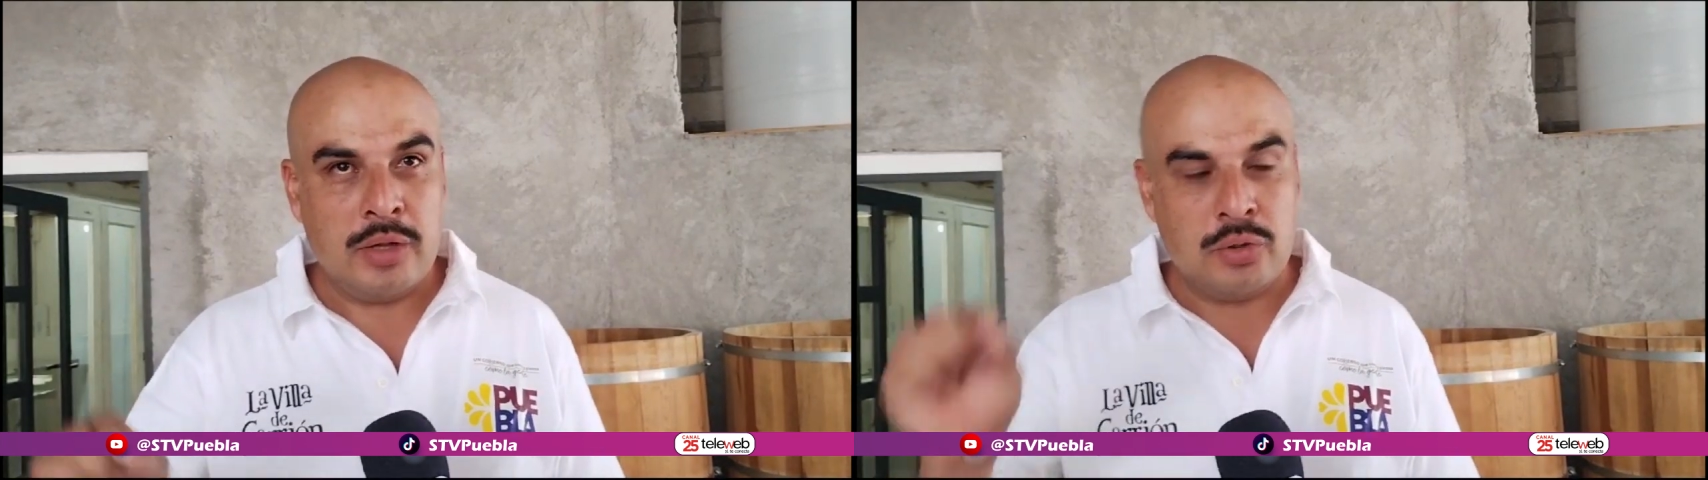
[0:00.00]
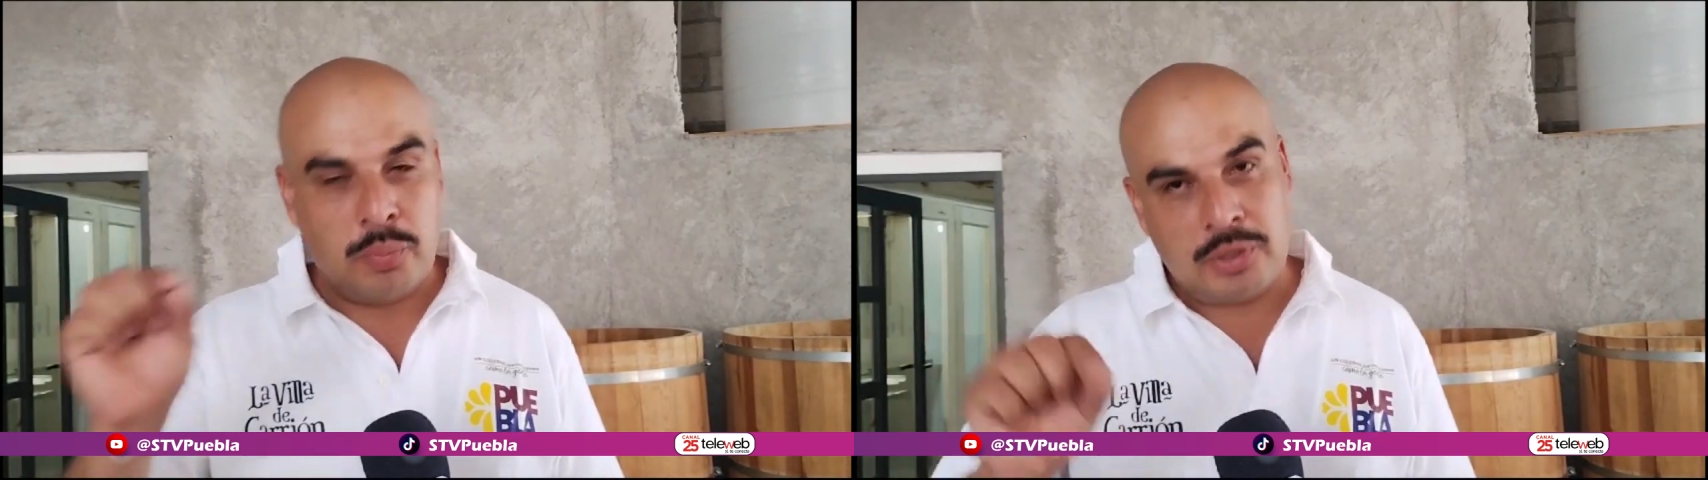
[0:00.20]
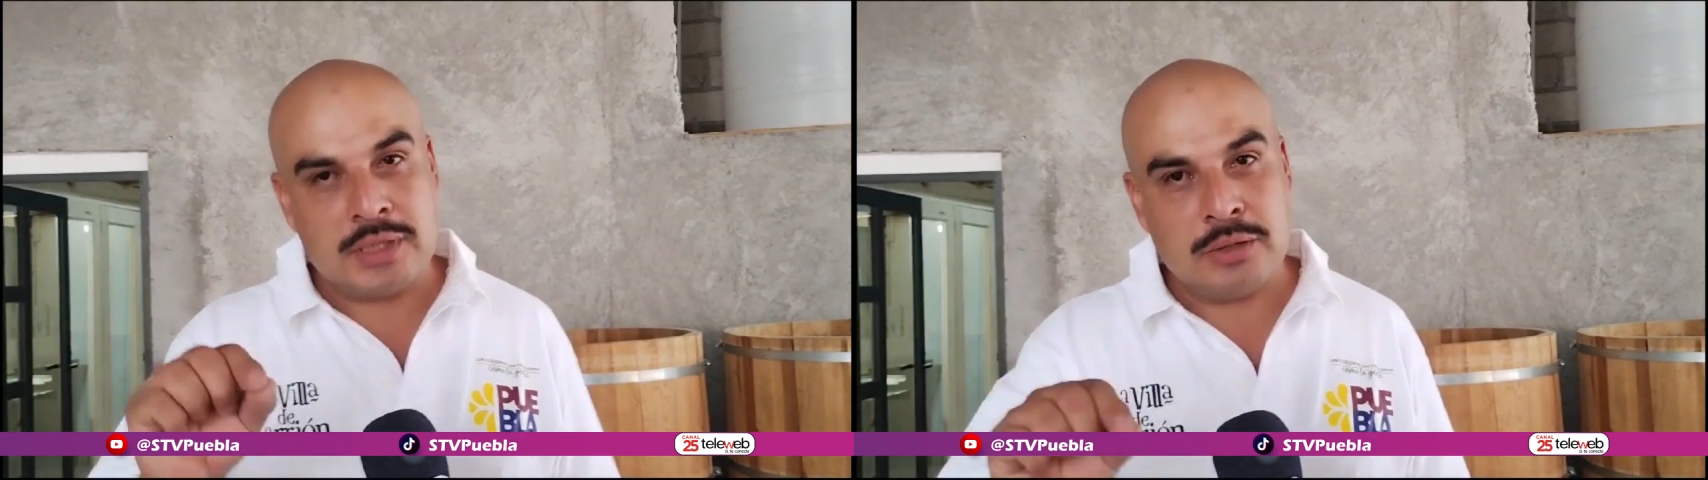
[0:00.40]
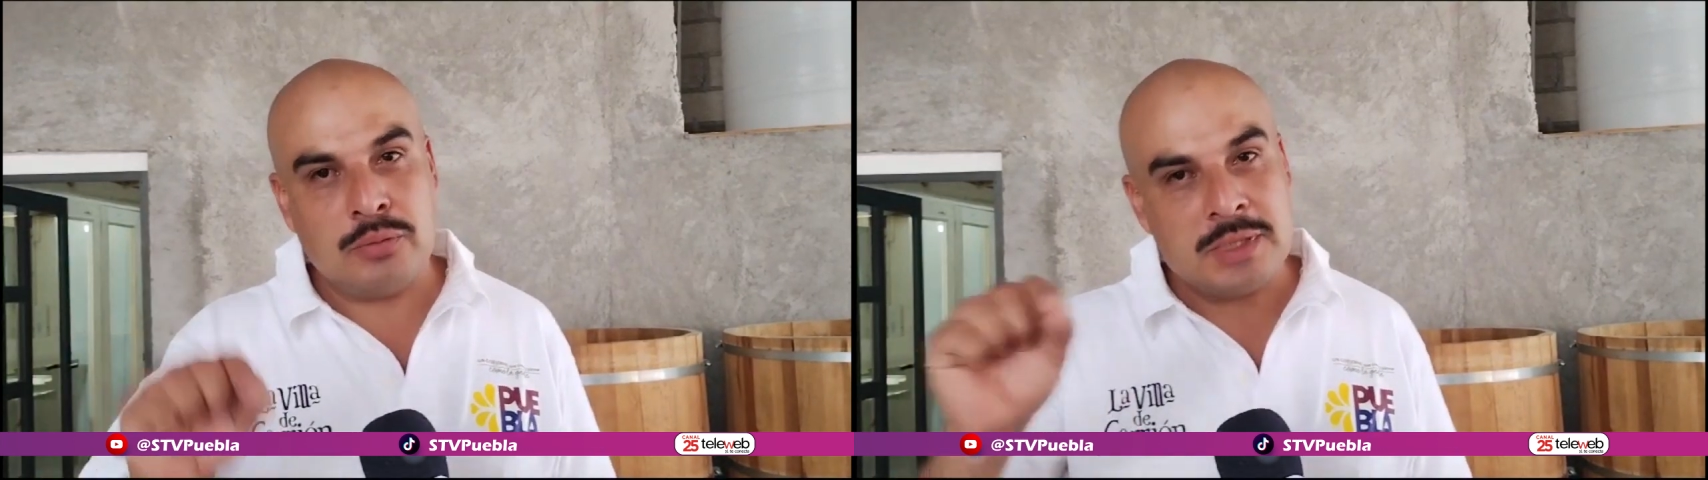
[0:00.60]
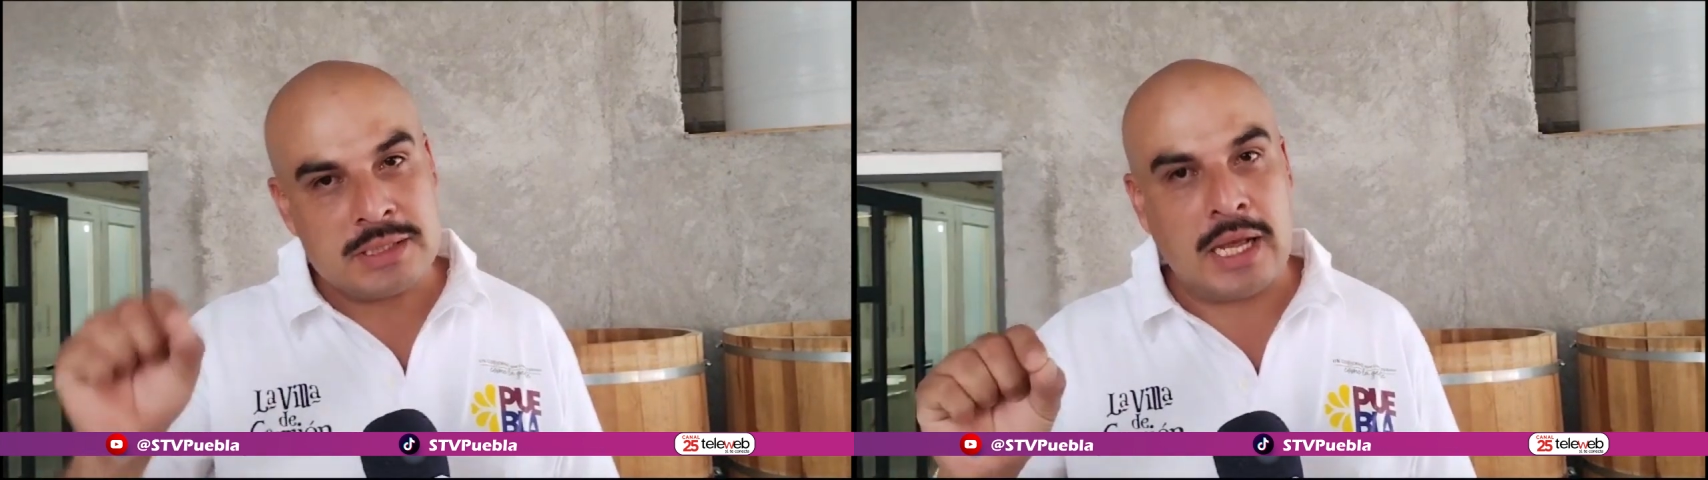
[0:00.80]
yo puedo hacer
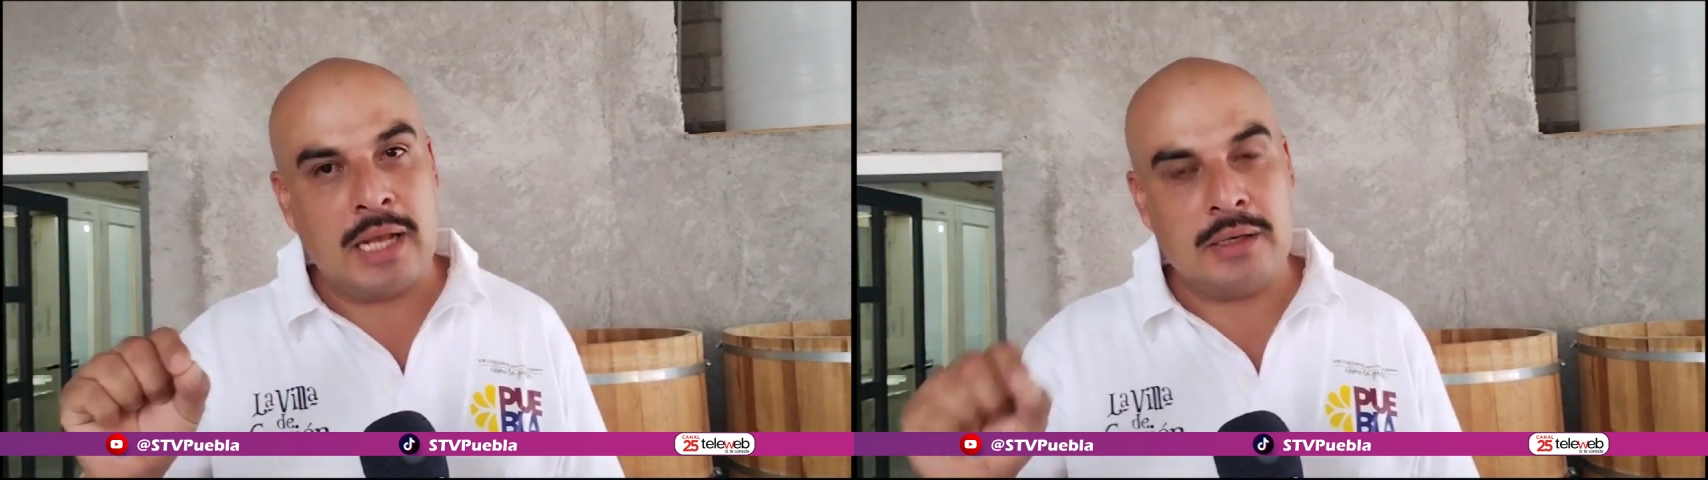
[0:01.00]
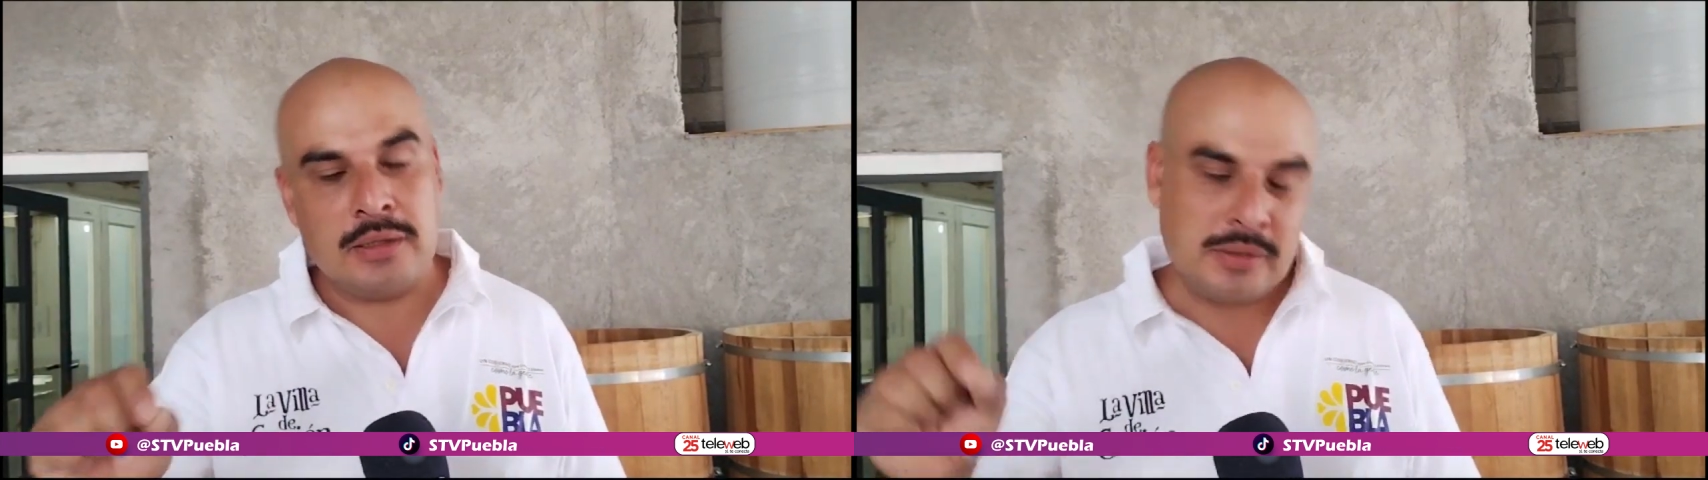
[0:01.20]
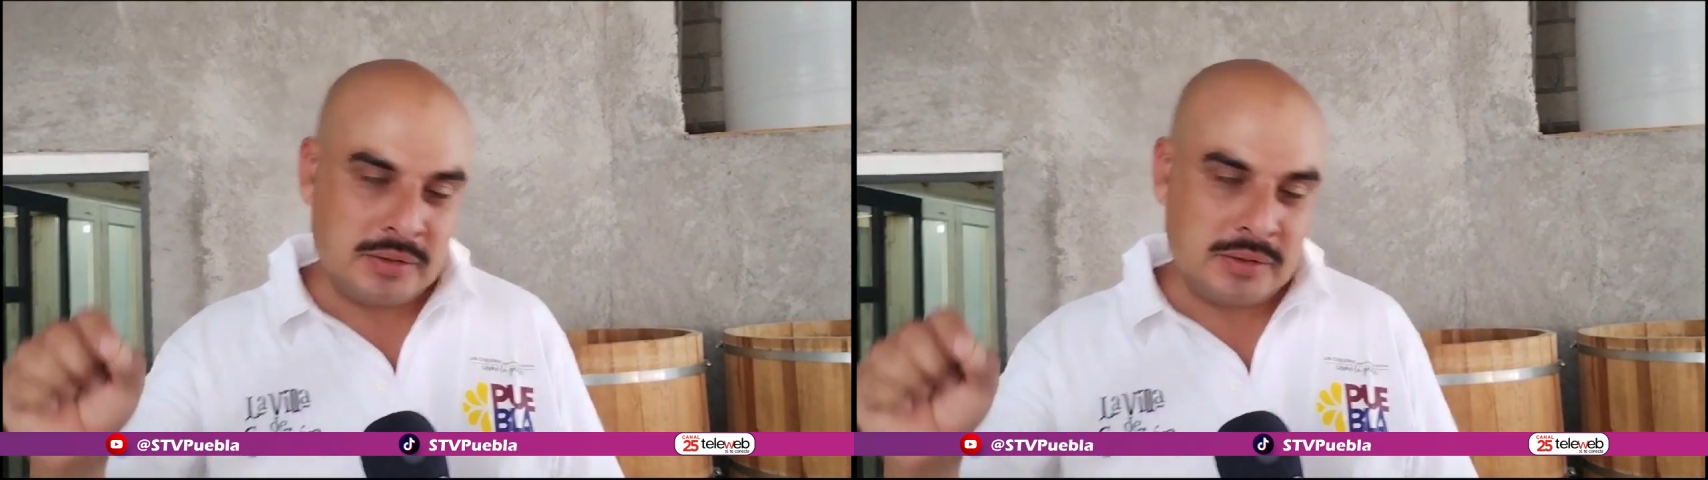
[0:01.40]
un mezcal